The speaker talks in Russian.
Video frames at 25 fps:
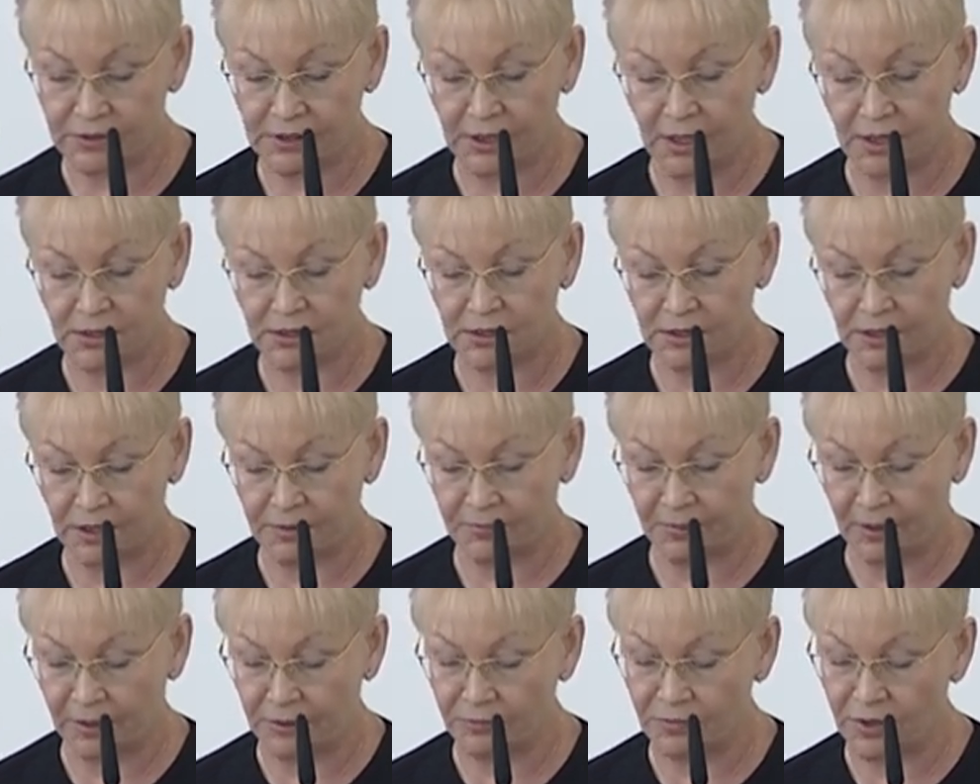средств и
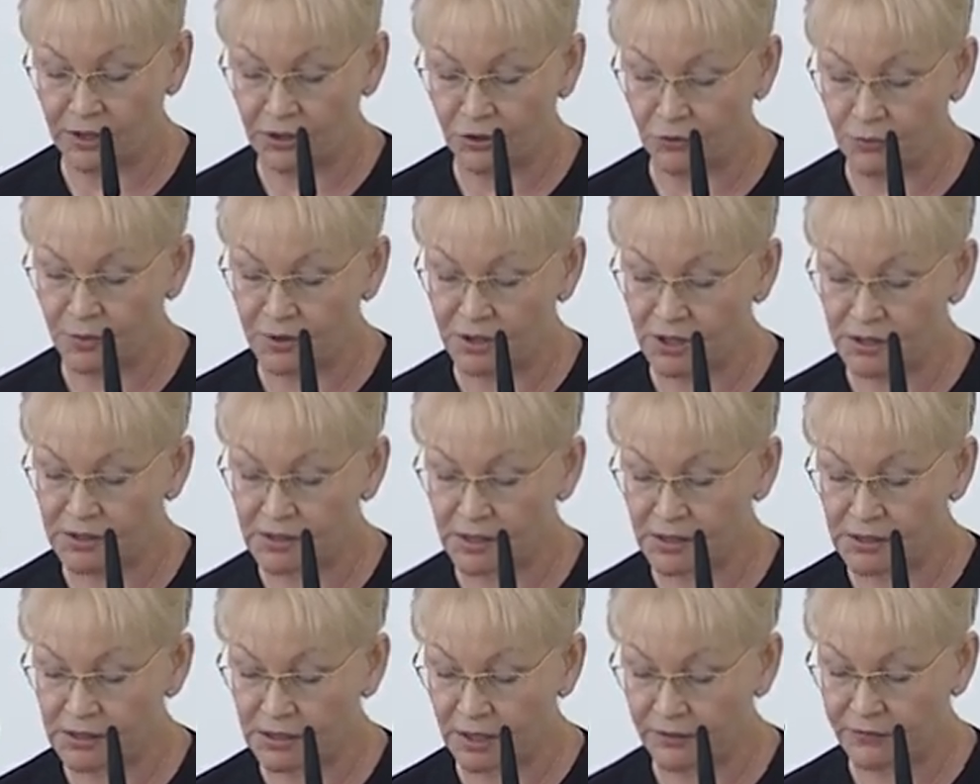предметов
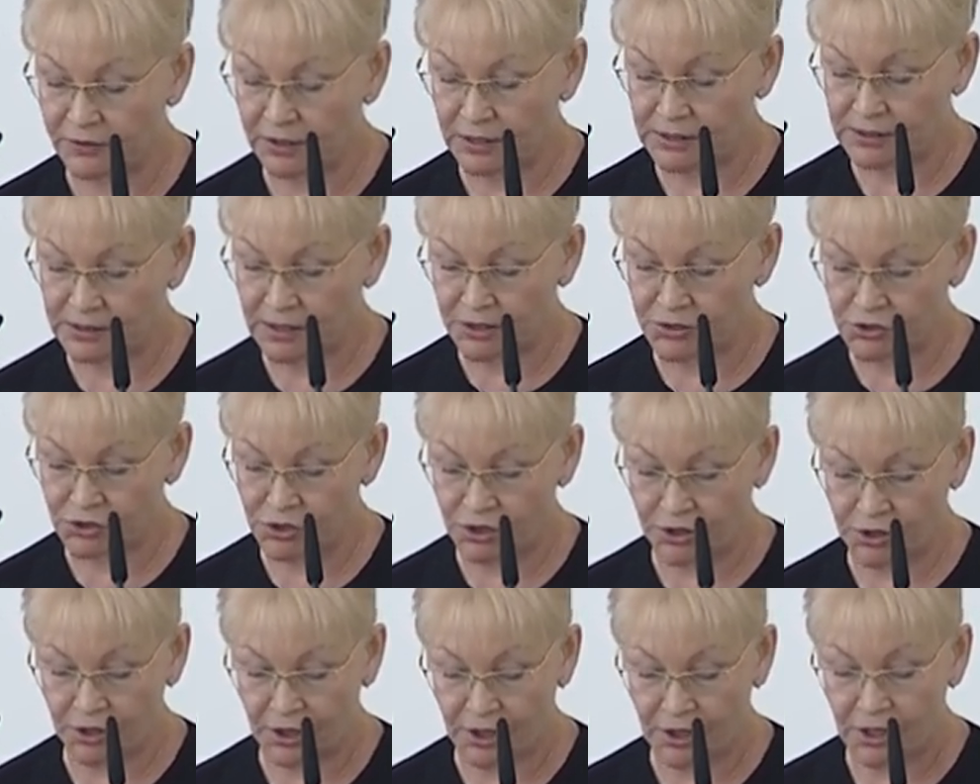медицинского
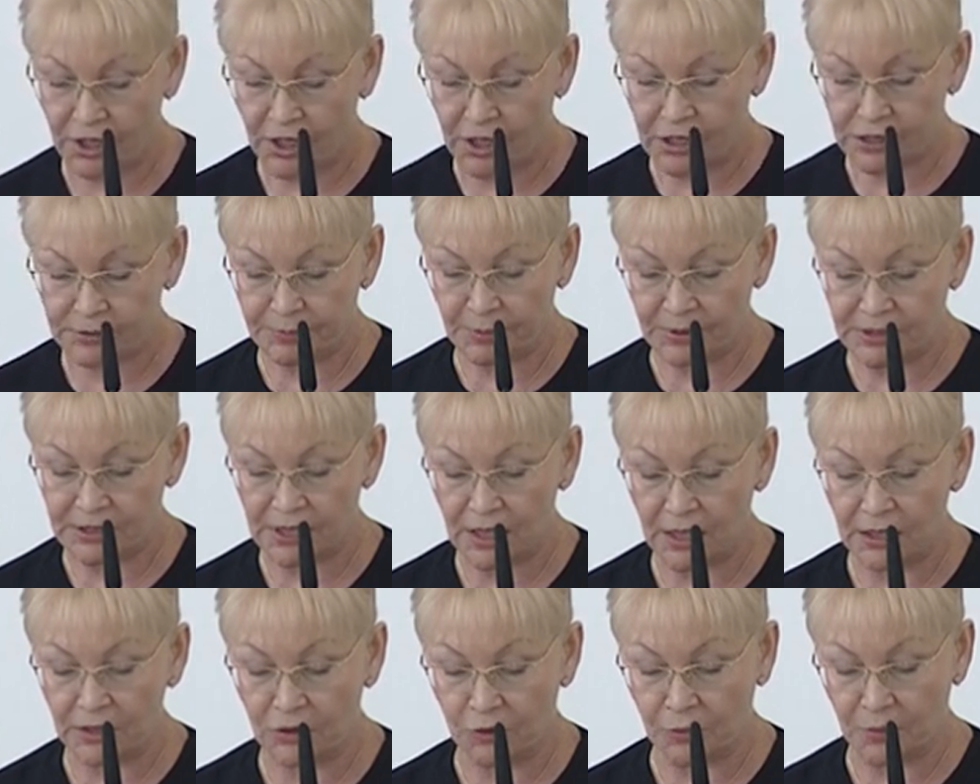назначения,
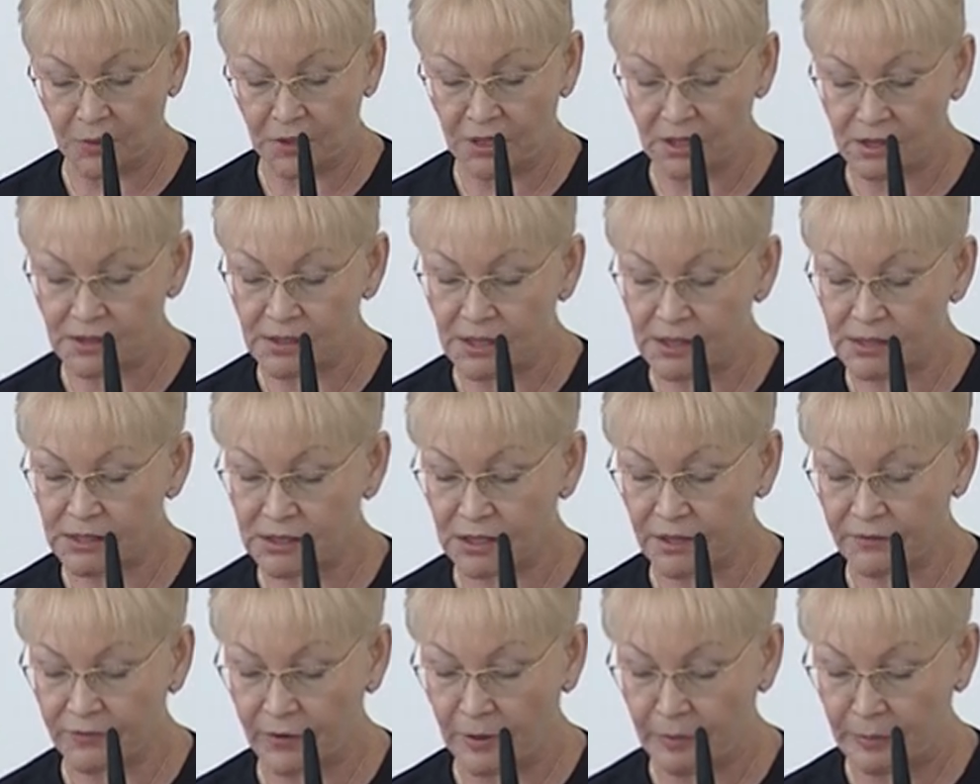специального
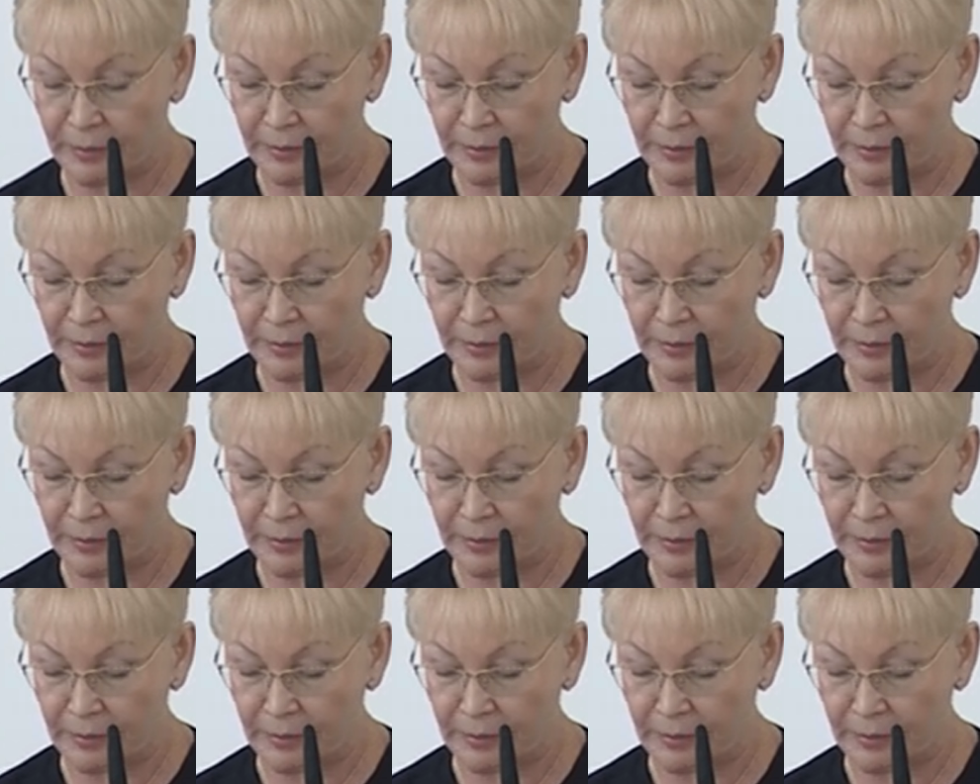медицинского